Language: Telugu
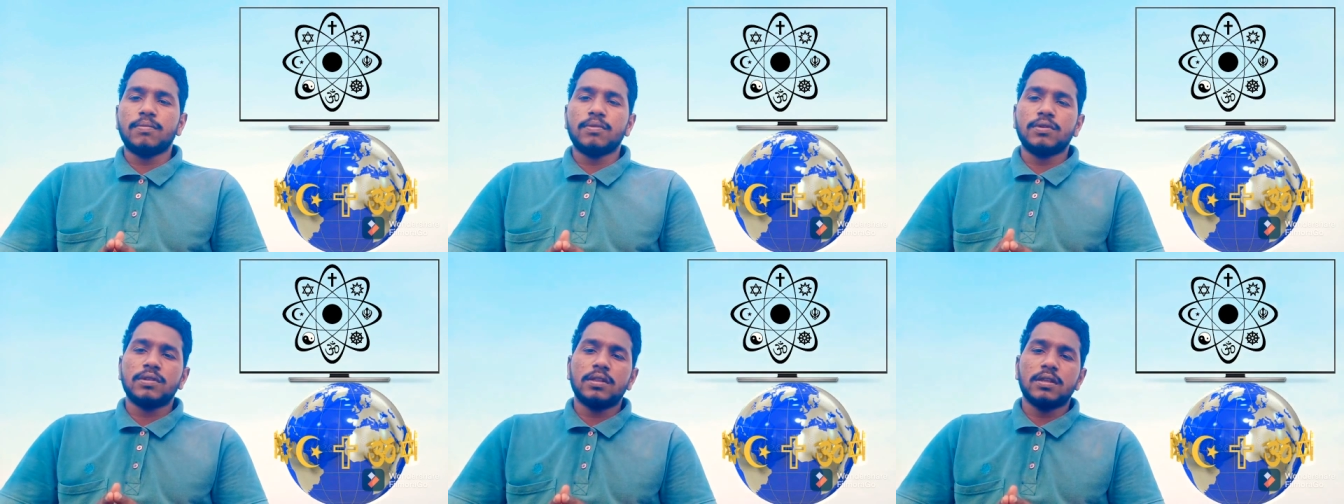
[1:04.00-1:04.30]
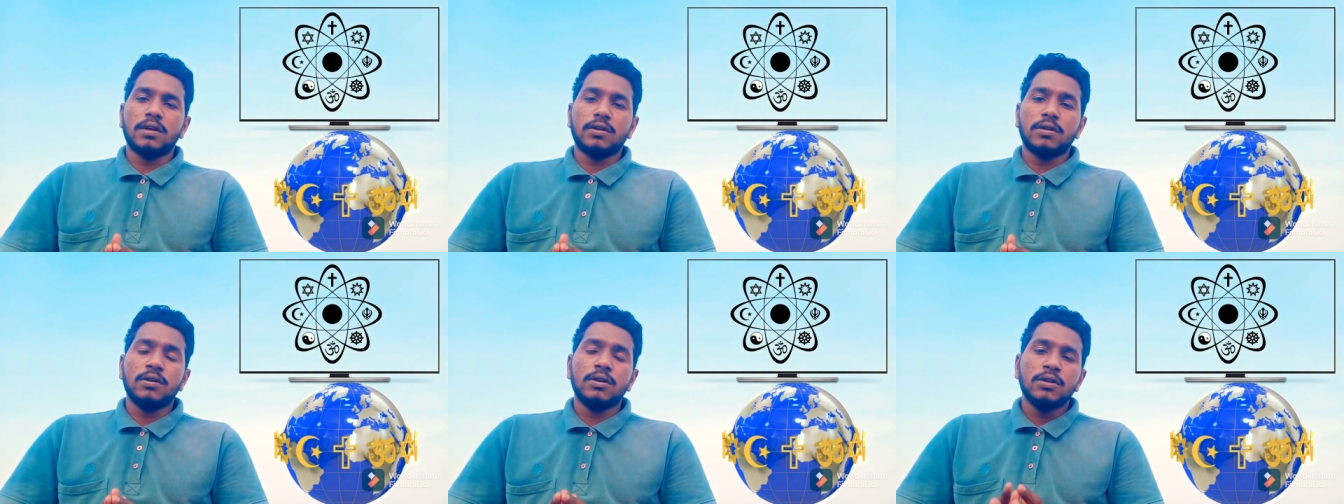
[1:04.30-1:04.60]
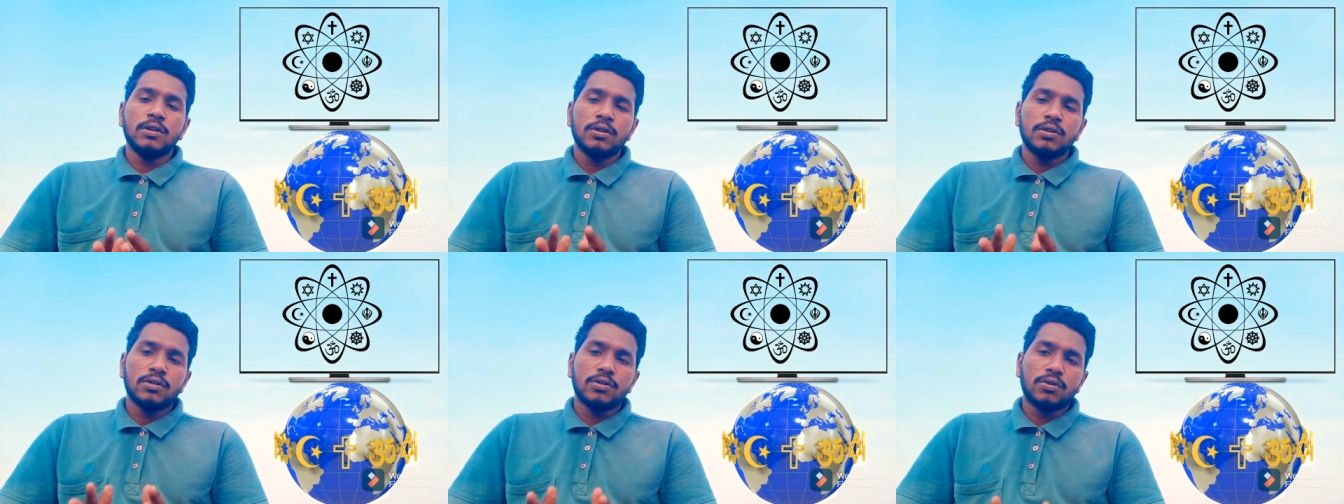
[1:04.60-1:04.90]
చెప్పబోతున్నాను
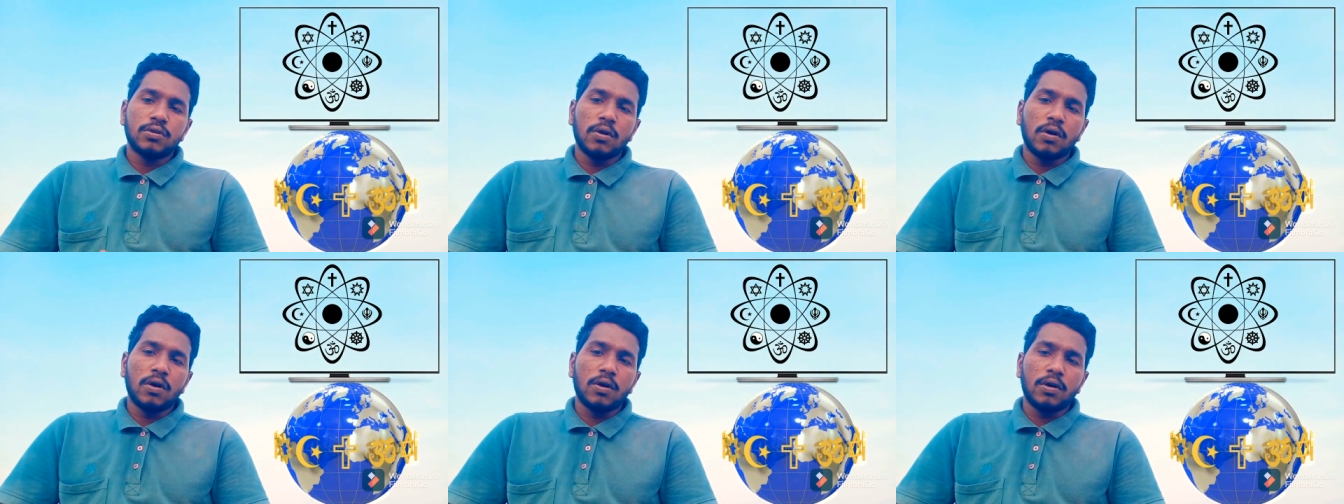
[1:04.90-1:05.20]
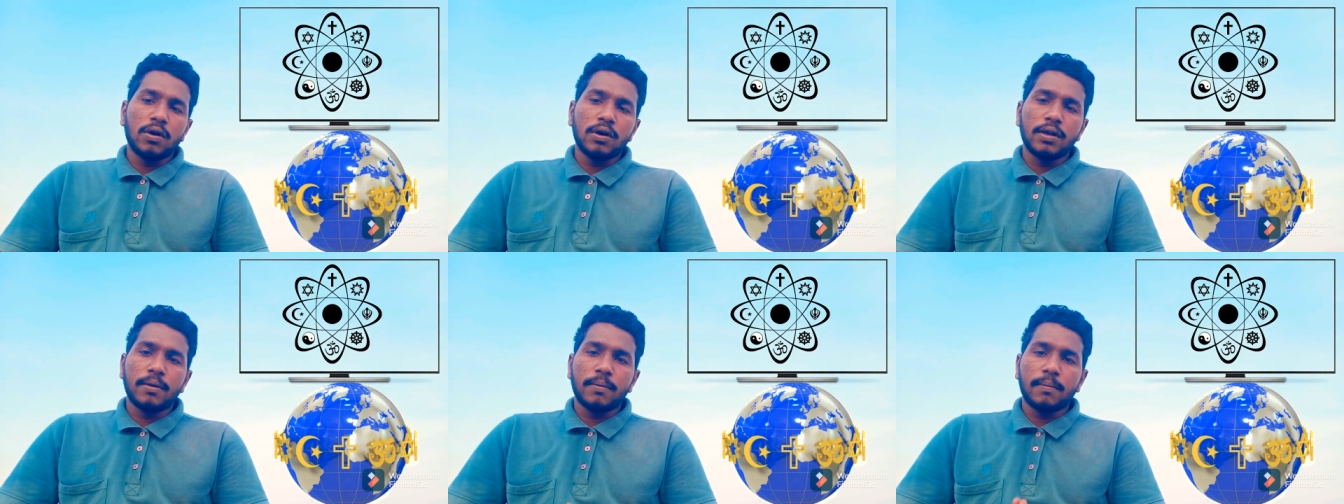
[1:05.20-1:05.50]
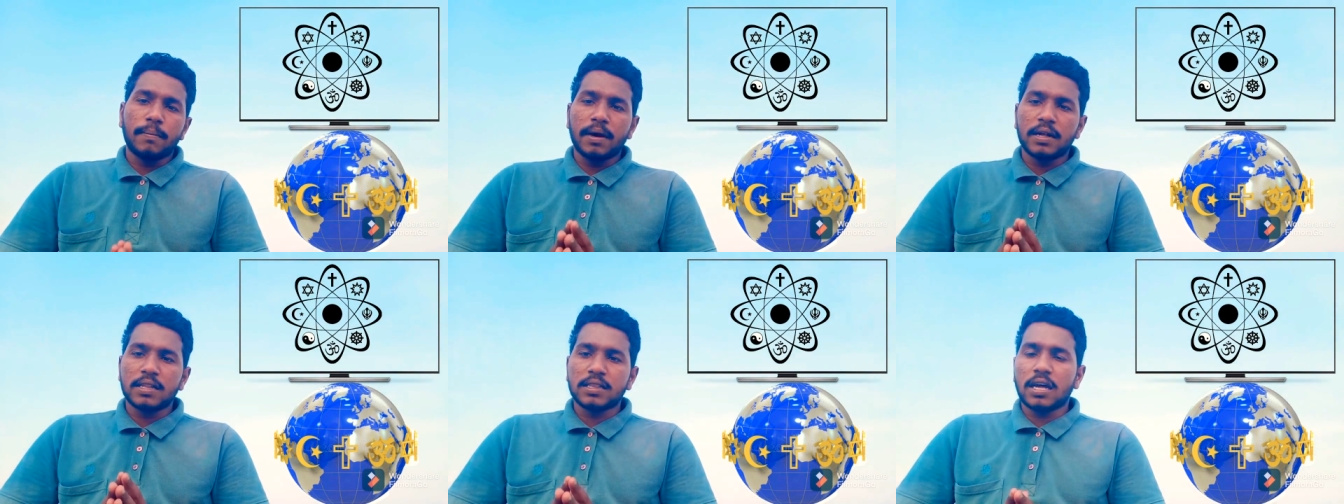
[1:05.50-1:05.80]
సో ఈ
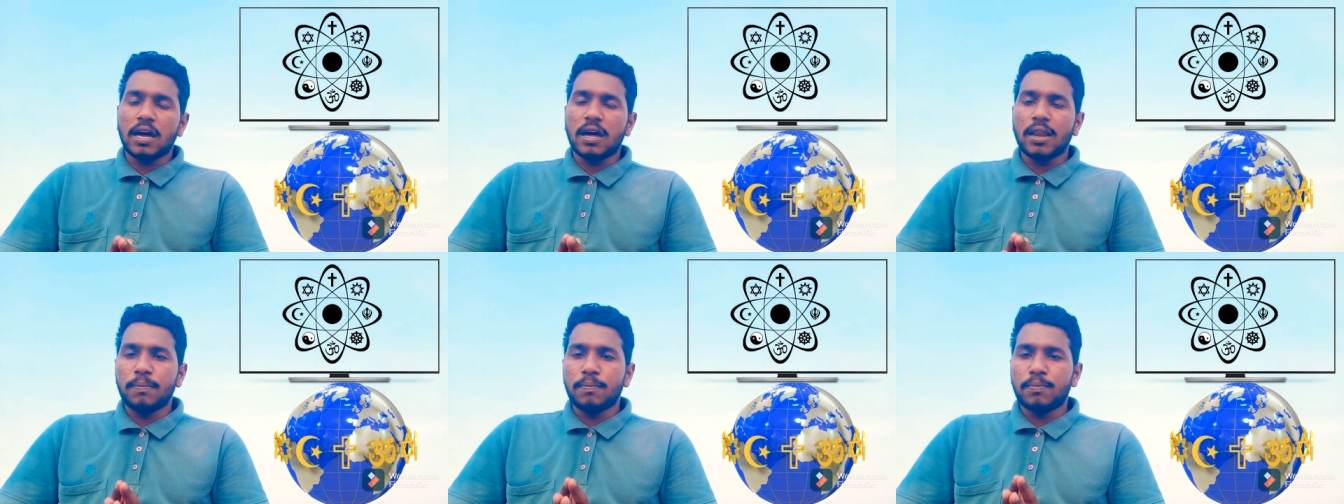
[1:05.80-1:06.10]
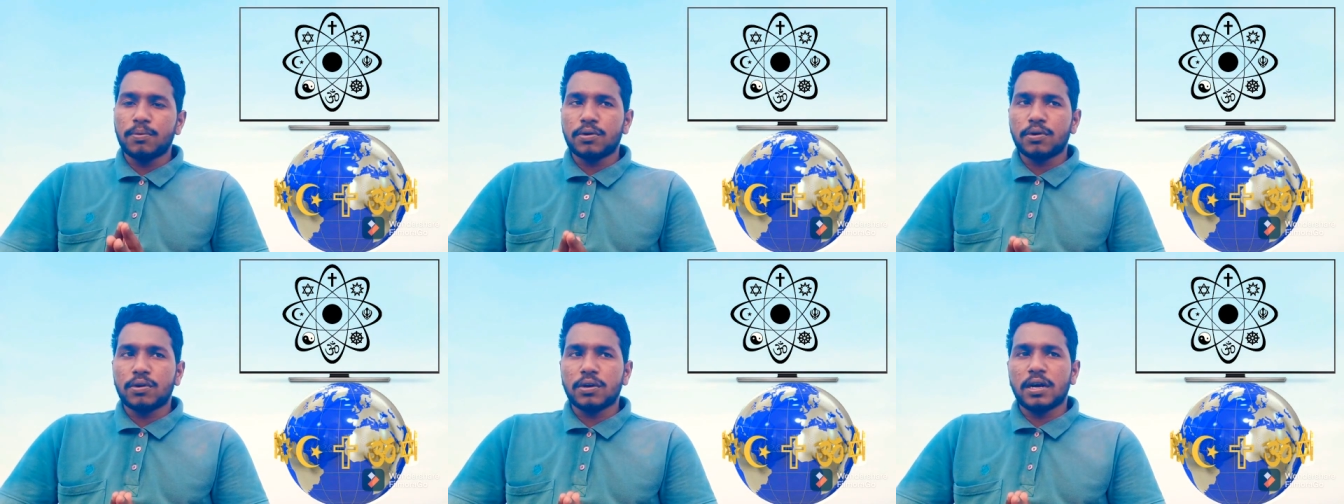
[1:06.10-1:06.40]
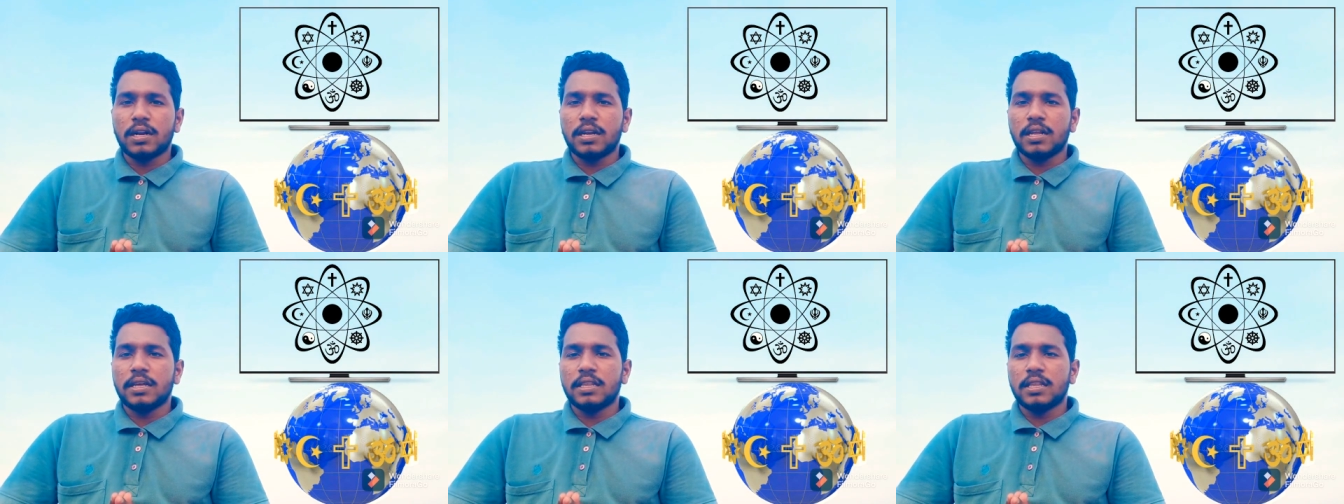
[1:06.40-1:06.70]
మతాల
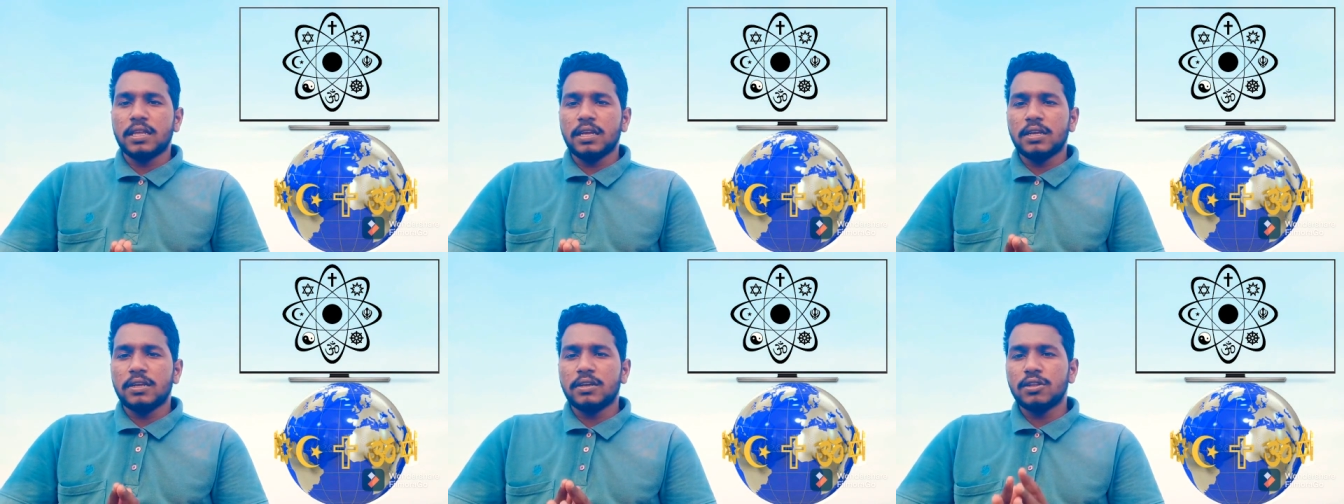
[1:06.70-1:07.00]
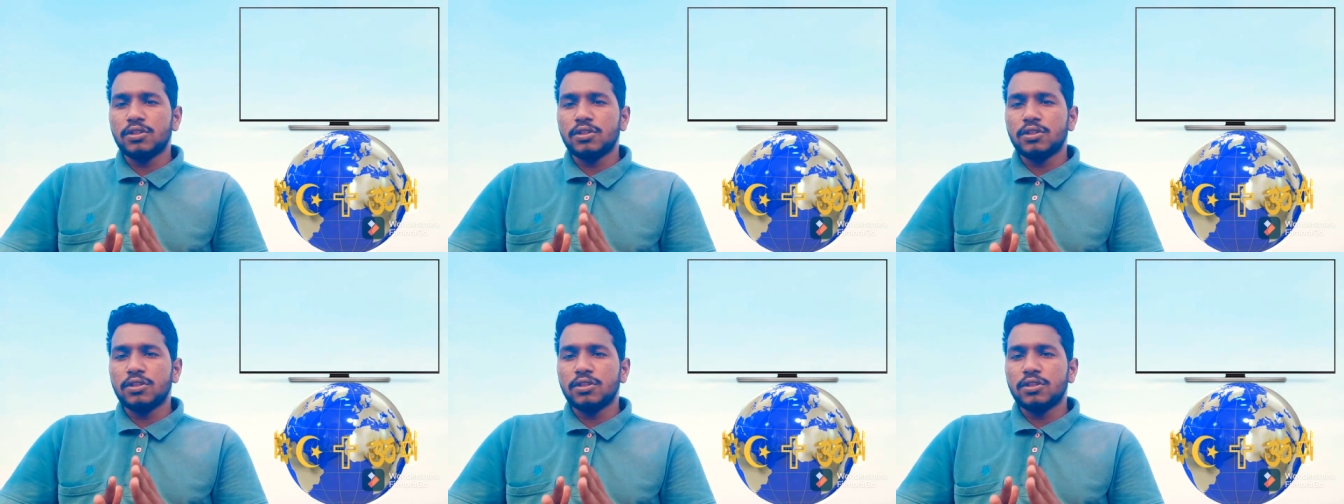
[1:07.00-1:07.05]
పుట్టుక అనేది